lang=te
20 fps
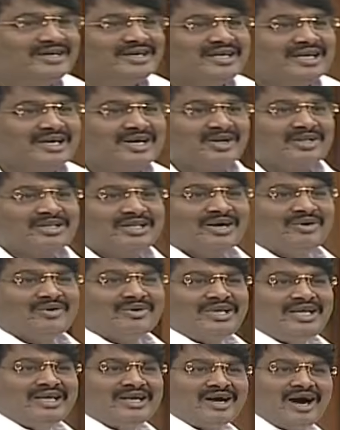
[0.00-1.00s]
ఇక్కడ
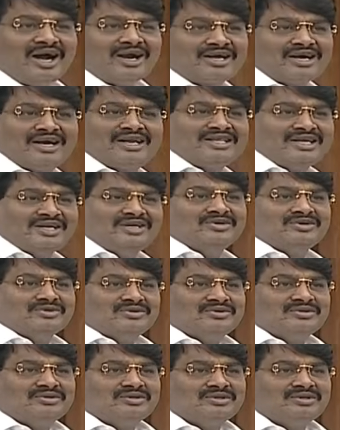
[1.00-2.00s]
దేవుడు ఈ గాడ్ కాడు తీయడు
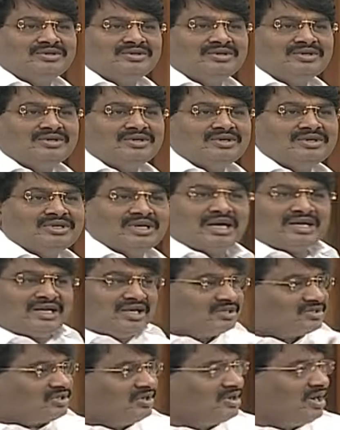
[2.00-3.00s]

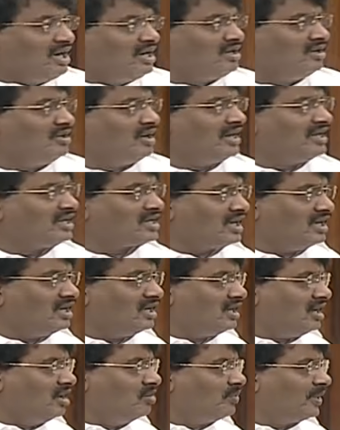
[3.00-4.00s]
వెంకటేశ్వరం గాడు ఆయన
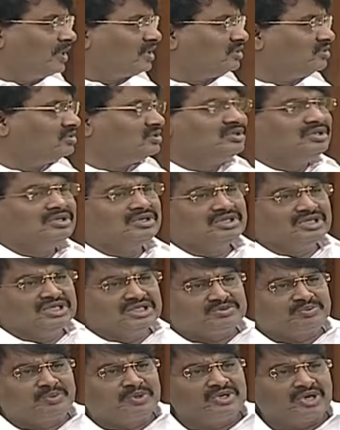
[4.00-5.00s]
అవుపడ్డు ఈ
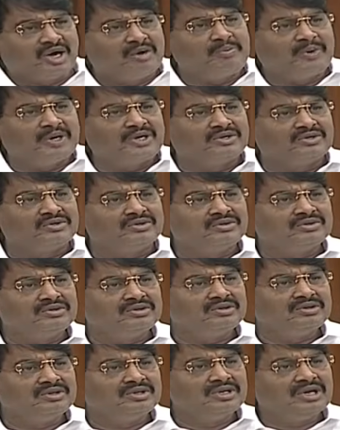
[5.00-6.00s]
స్ఫుడ్ అవుపడ్డు
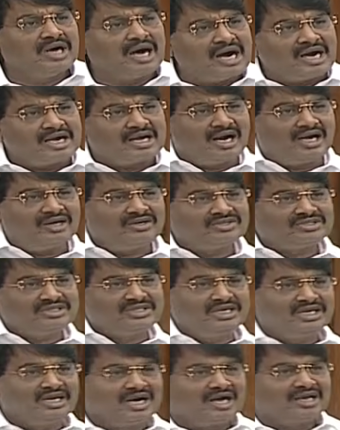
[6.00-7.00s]
ఆ గాడు
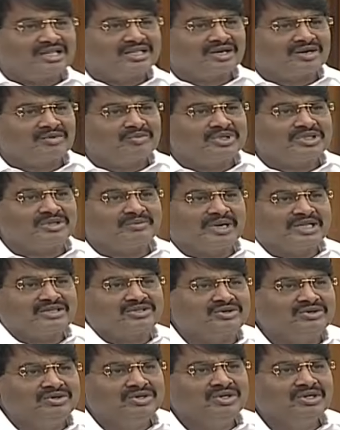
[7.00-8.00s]
సి గాడ్ దగ్గర పోతే
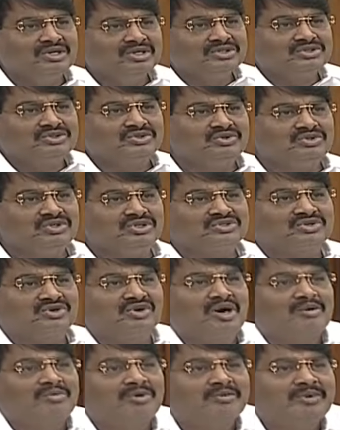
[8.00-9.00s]
మాత్రం షూ తీసుకో
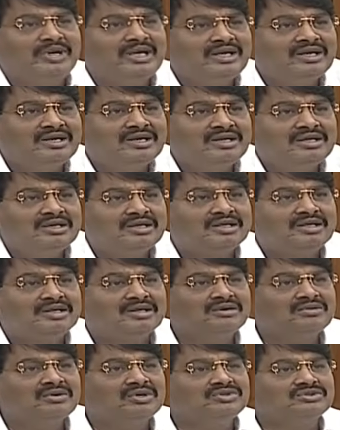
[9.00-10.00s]
లోపల పోయి
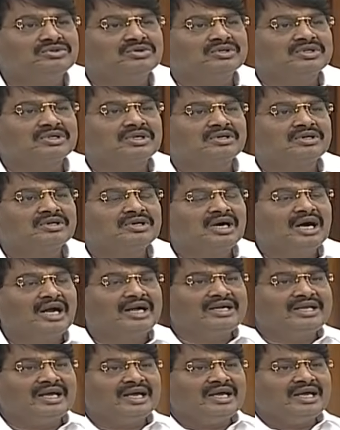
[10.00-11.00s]
ఉంచుకుంటాడు
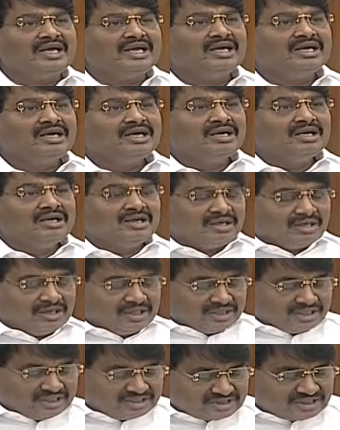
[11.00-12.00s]
అంటే
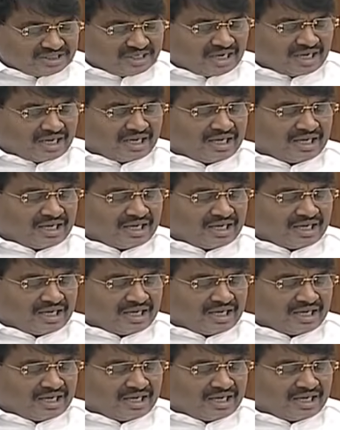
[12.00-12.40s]
నిజంగా